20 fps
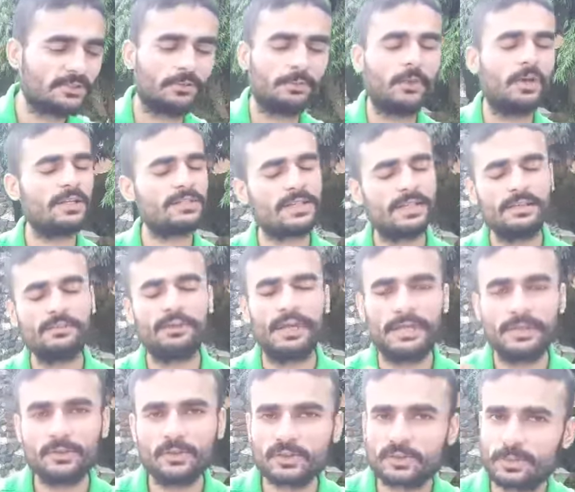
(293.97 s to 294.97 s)
सो so, बहुत सारी
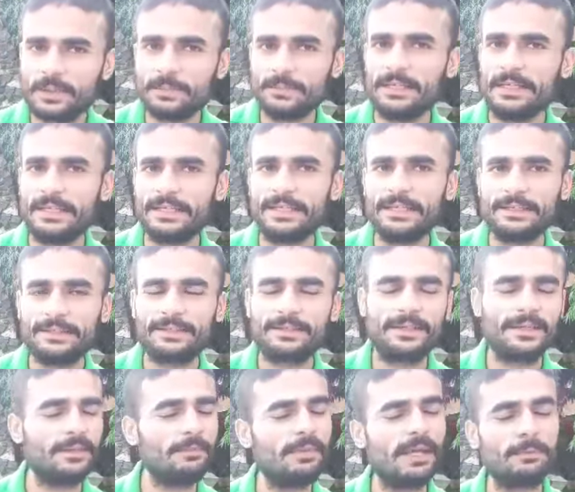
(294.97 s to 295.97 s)
वैल्यूज़ भी मिलेगी
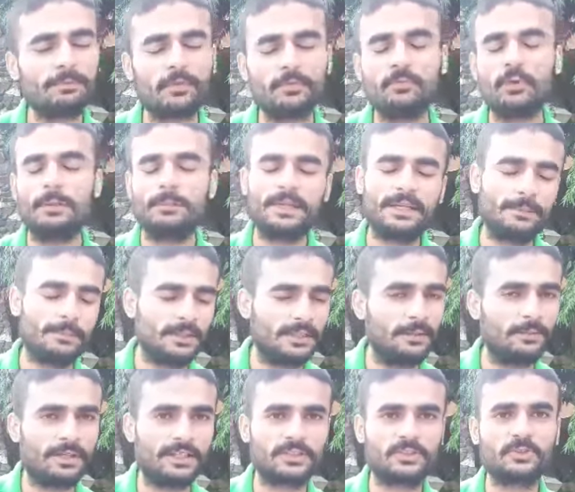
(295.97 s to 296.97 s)
लेकिन मैं आपको वो अभी नहीं
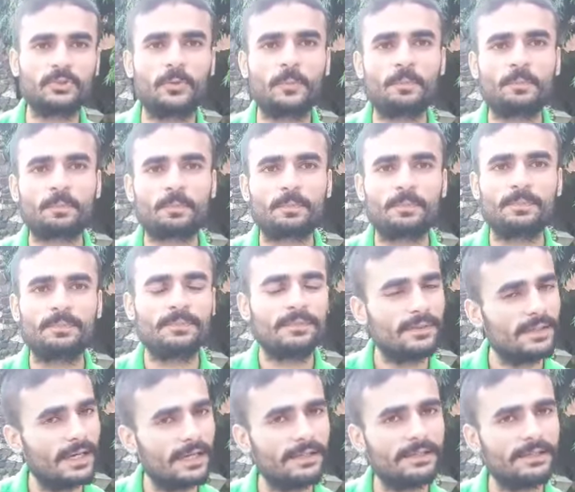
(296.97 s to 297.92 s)
बताऊँगा सो so,